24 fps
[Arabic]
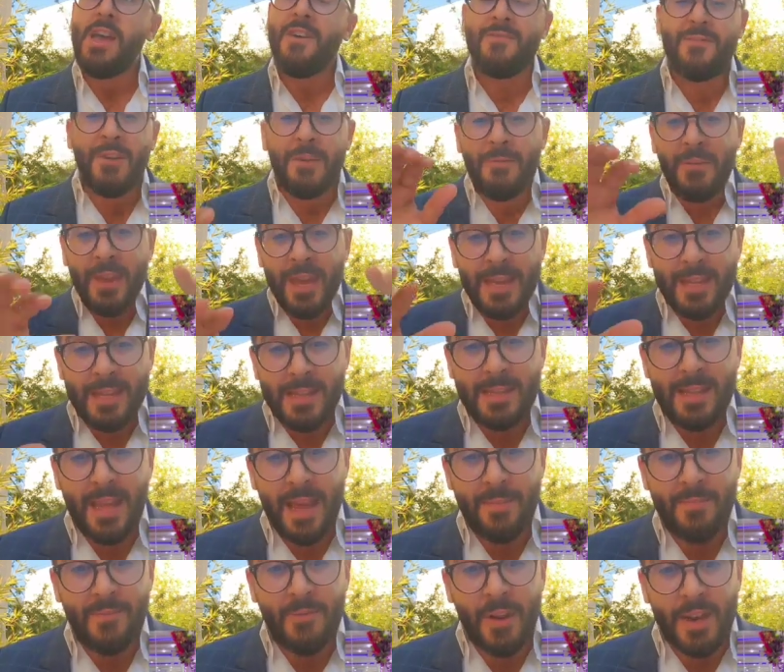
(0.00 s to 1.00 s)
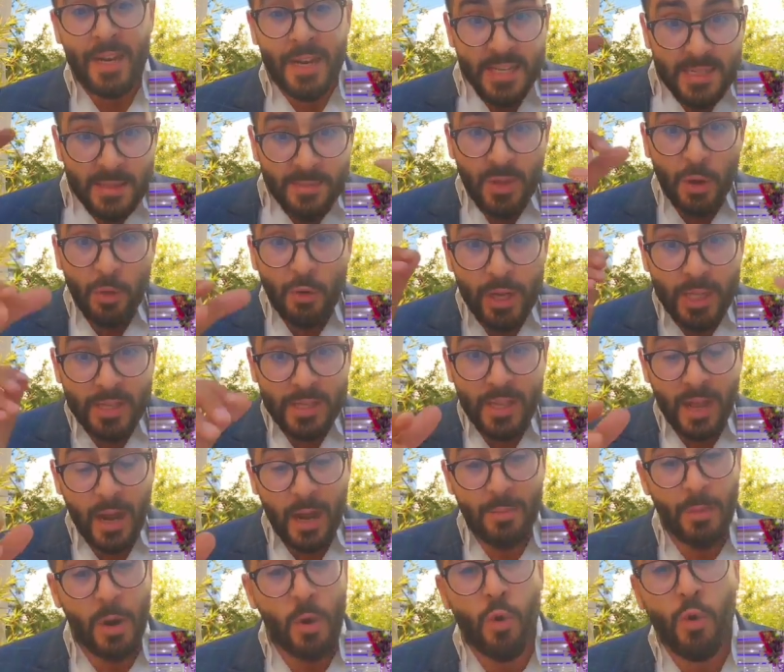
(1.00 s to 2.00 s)
ففيه الذهب فالناس بداو
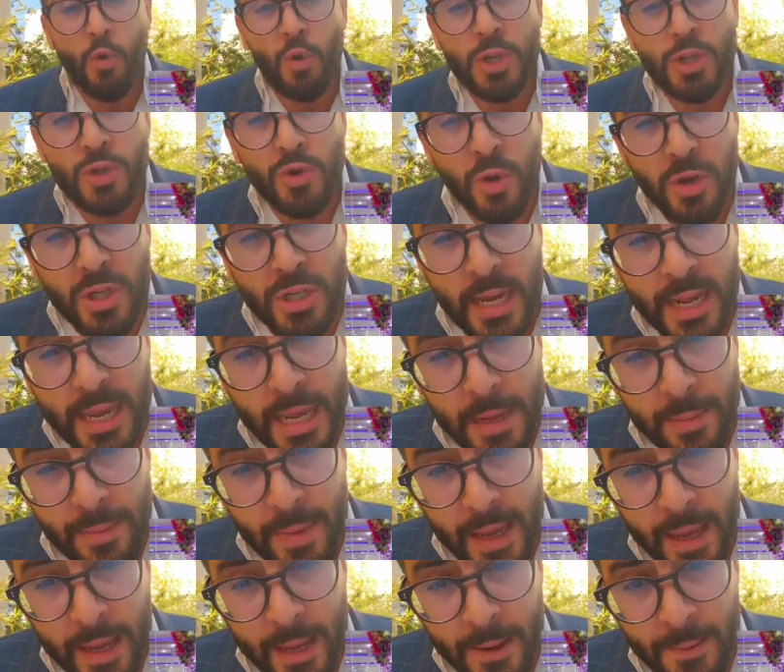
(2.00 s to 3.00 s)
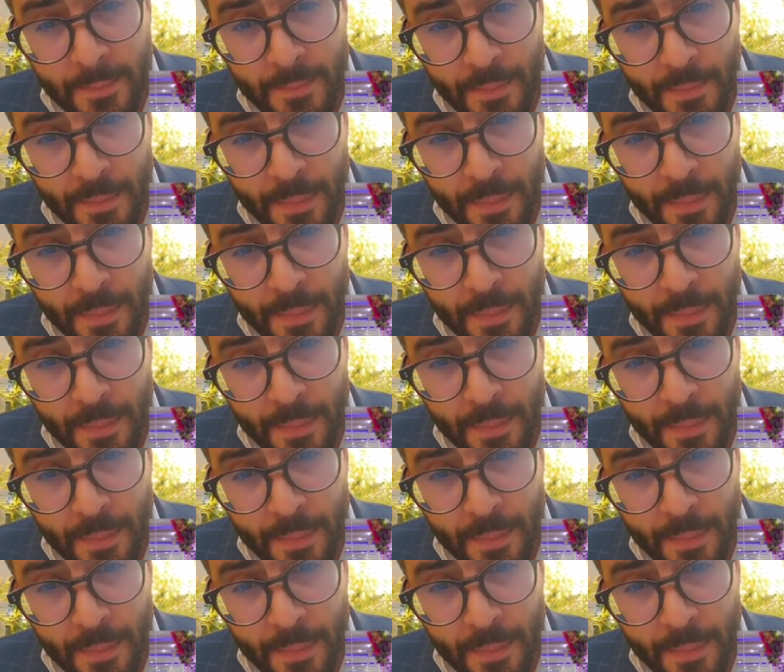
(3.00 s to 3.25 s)
كيتراماو هو شنو رجع كيبيع